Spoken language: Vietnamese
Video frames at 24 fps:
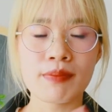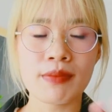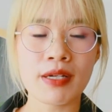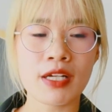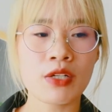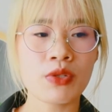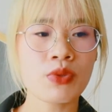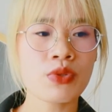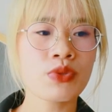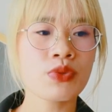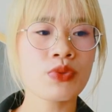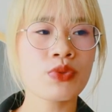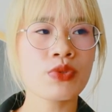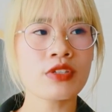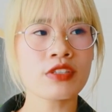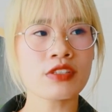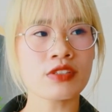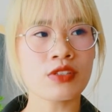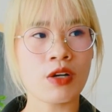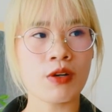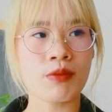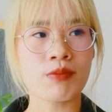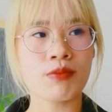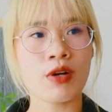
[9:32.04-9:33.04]
mà luôn luôn
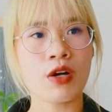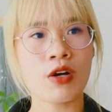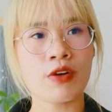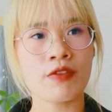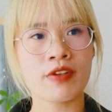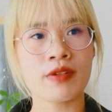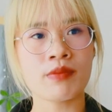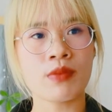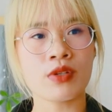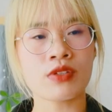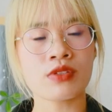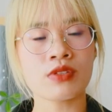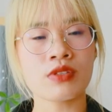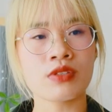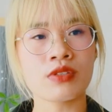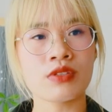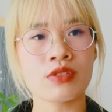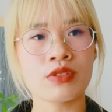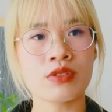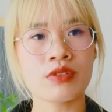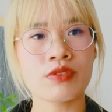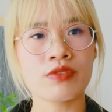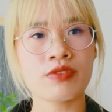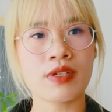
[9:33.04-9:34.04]
tò mò về mọi
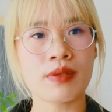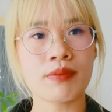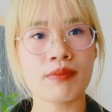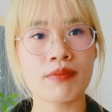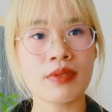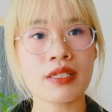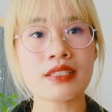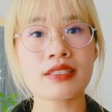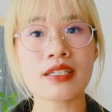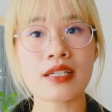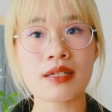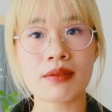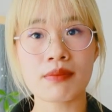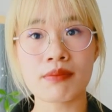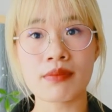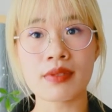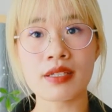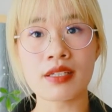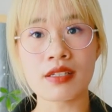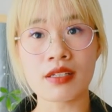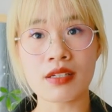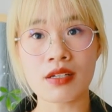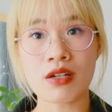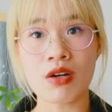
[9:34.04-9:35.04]
thứ và biết rằng
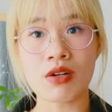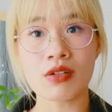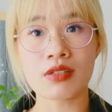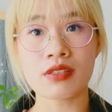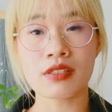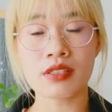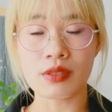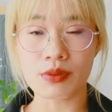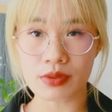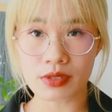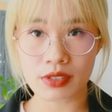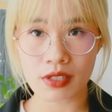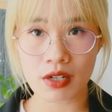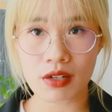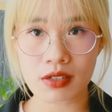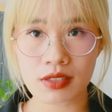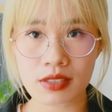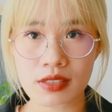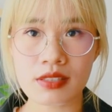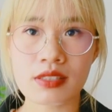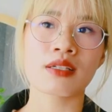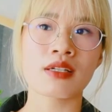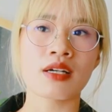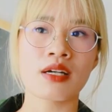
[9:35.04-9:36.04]
mình còn thiếu sót
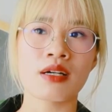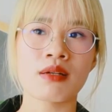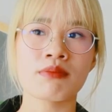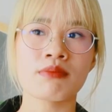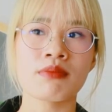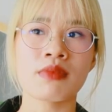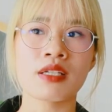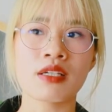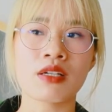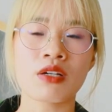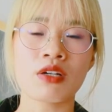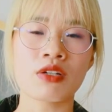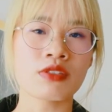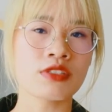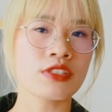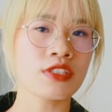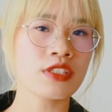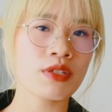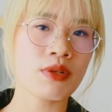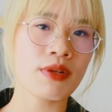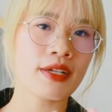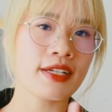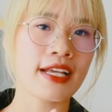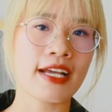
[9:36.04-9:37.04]
à, mình còn
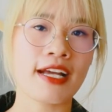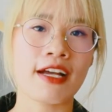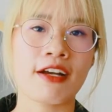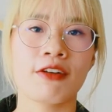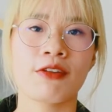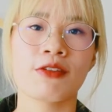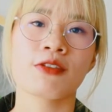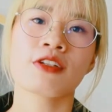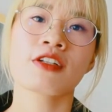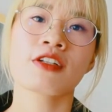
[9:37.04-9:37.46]
chưa hoàn hảo